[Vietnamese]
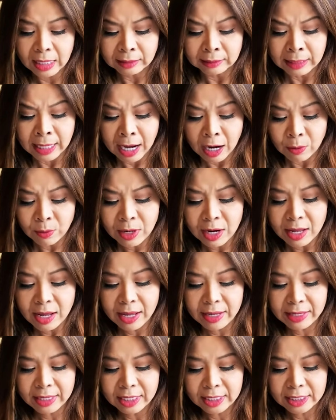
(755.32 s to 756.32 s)
Thảo
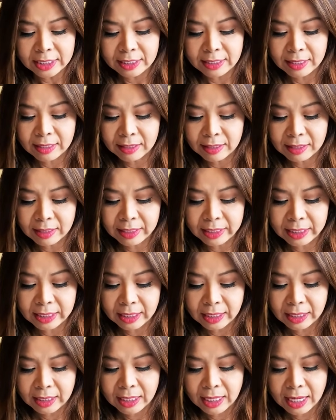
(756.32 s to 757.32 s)
Lê: chị ơi
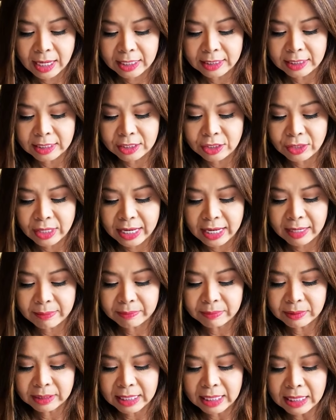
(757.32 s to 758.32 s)
à, chị cho
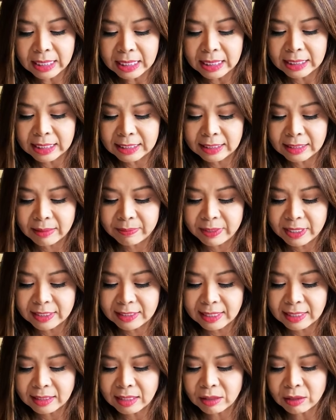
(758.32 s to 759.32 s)
em cái link để xem danh
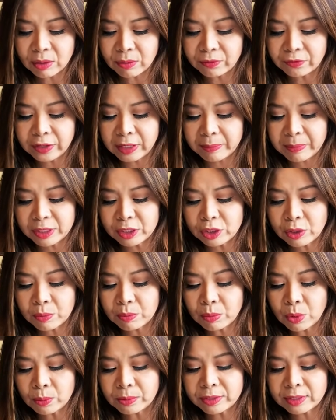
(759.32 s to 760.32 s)
sách các công việc mà
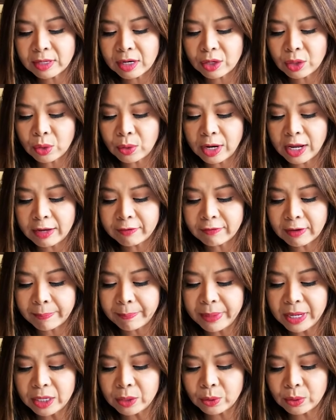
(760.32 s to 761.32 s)
trong mục không A và
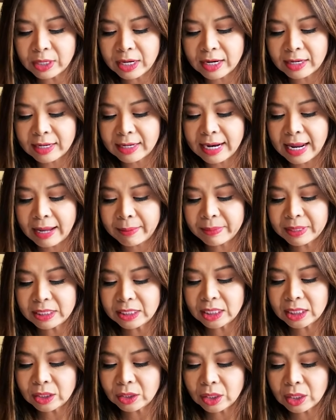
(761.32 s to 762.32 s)
B của Canada mà
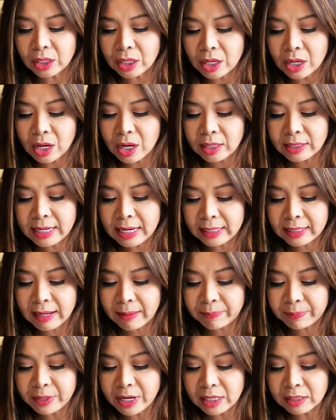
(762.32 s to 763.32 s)
chị có đề cập
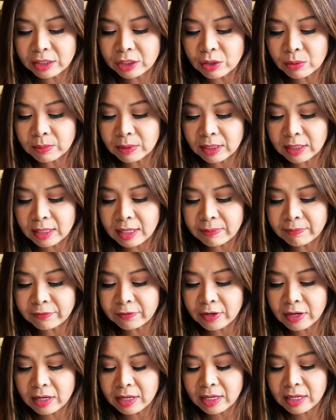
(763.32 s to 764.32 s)
đến trong clip
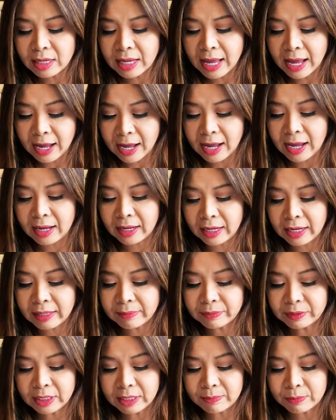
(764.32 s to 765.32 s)
với. À
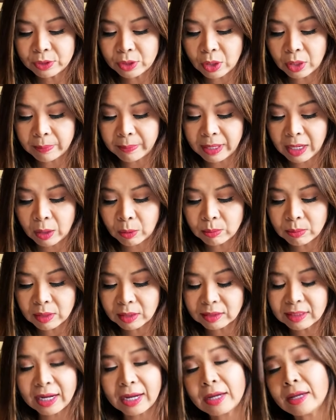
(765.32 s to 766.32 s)
em tìm rồi mà không có
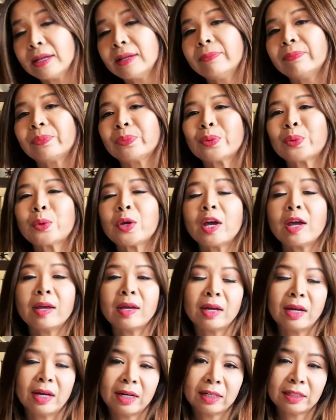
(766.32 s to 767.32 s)
thấy. Ok,
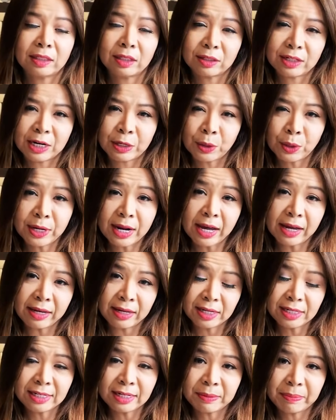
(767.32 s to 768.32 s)
thật ra nó đầy
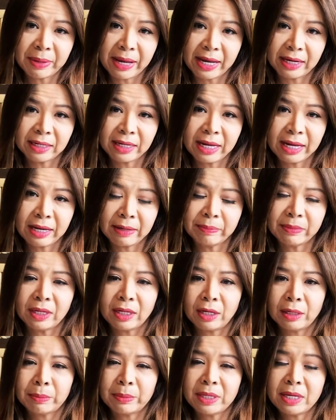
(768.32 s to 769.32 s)
ở trên mạng á em.
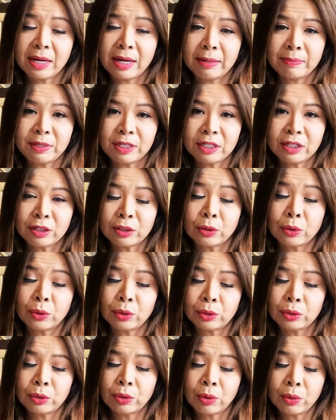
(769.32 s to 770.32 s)
Bây giờ em chỉ cần
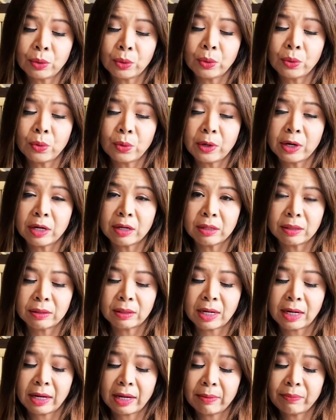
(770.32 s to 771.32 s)
vô Google,
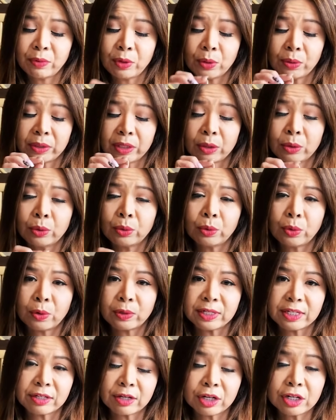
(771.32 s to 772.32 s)
à, em vô cái Google
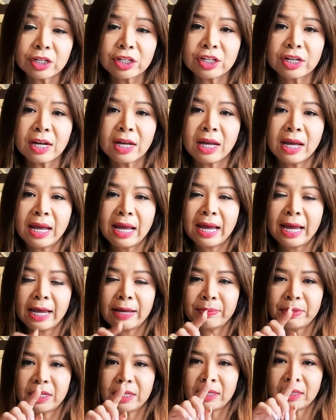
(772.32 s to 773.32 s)
search á,
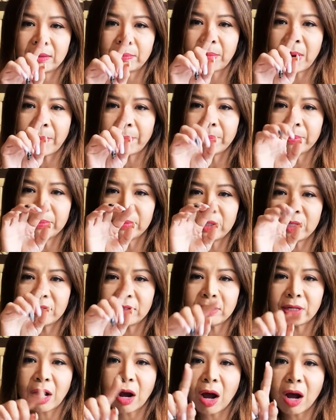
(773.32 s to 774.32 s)
em chỉ cần bấm chữ
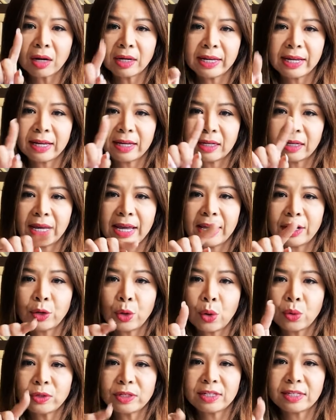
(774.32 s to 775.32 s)
en o xê ha, en
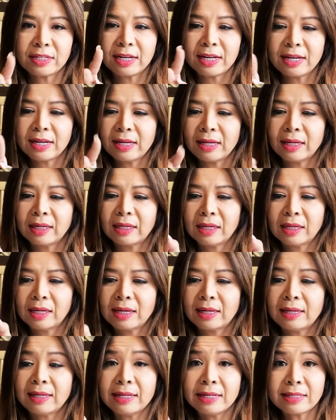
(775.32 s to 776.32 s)
o xê
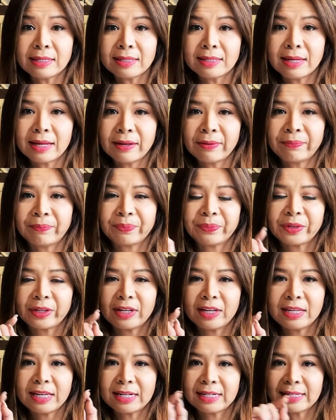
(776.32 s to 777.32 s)
list ha,
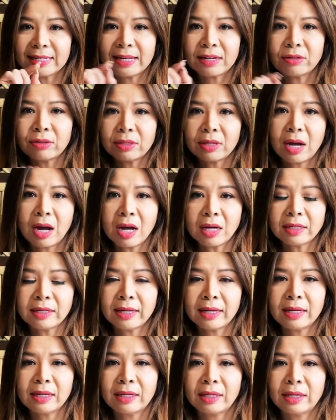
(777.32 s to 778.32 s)
cái danh sách en o xê
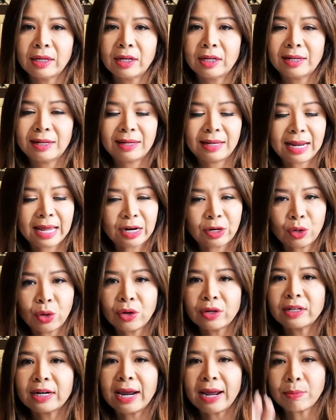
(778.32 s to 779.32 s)
ha, là nó
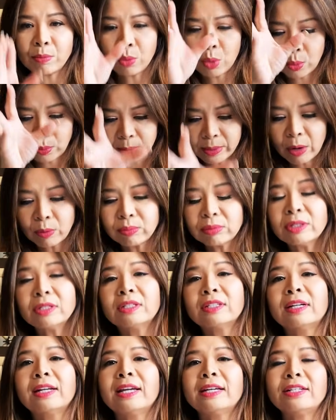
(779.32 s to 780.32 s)
ra một đống
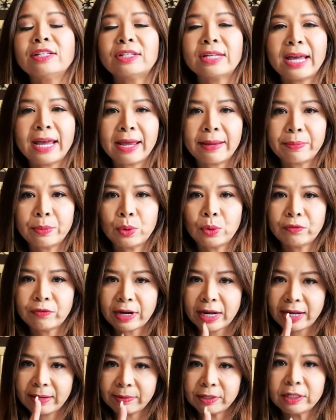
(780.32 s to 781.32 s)
đường link cho em luôn, và
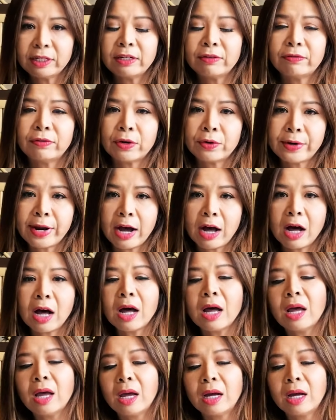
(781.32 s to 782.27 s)
em cứ đi vô đó.